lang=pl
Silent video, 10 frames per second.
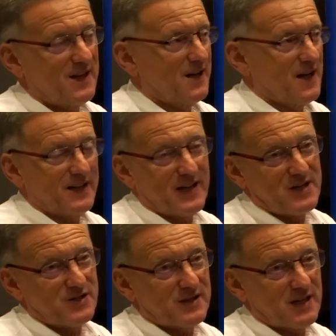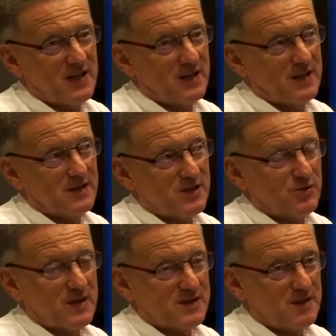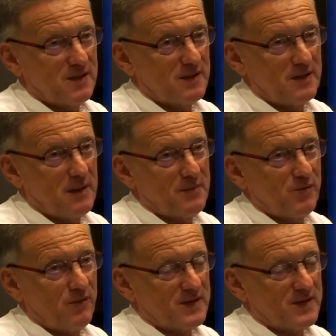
ale jak na razie takich sytuacji nie było,